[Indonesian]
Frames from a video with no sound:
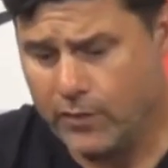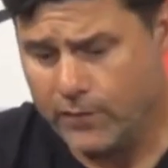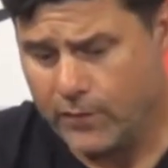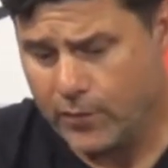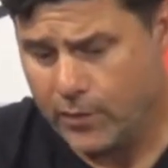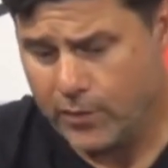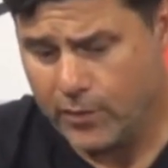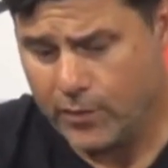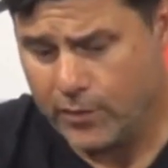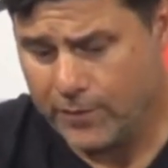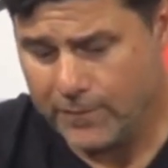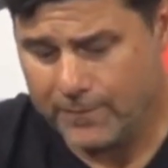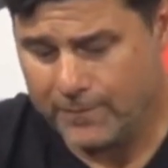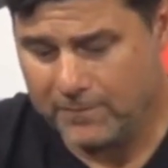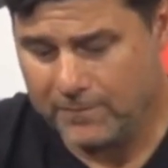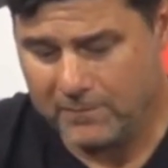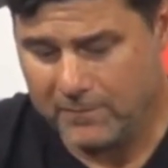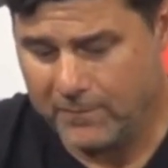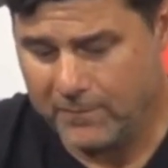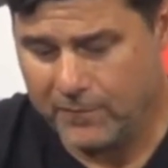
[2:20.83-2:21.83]
bagian dari
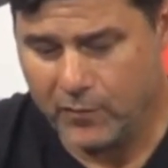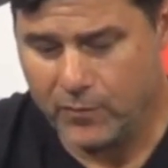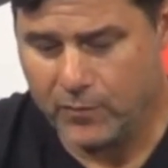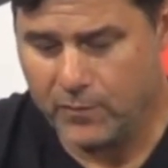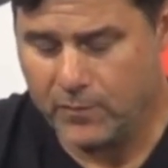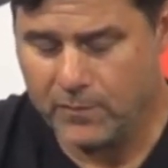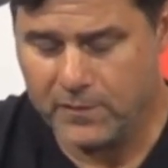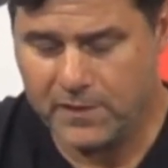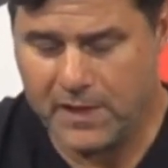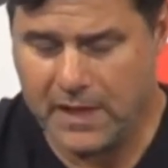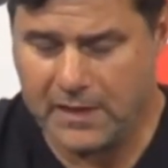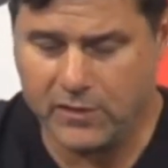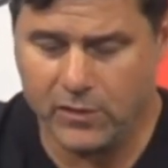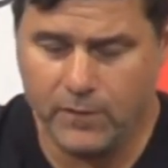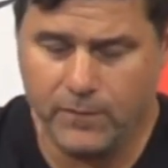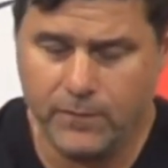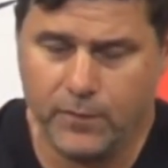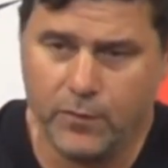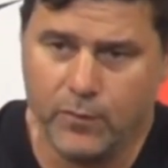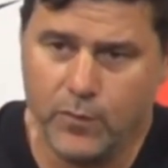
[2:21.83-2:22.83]
tim kami, ujar
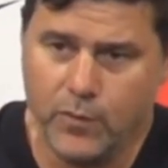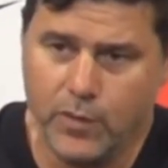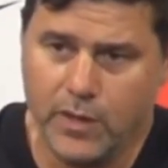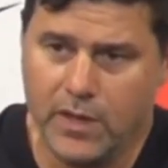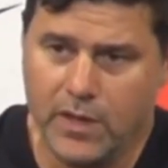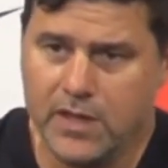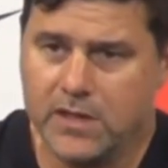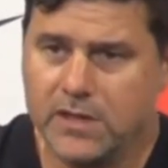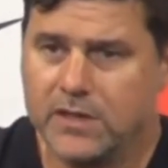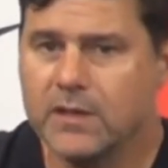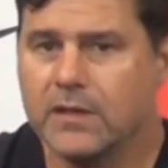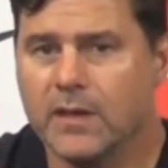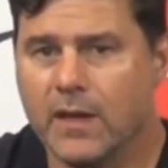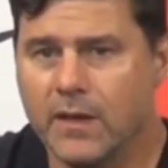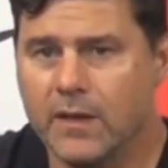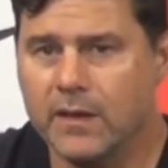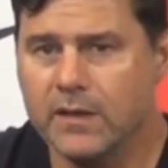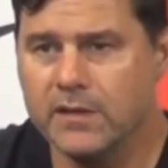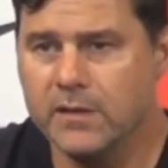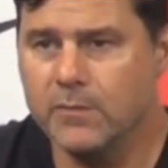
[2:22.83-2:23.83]
Pochettino dikutip dari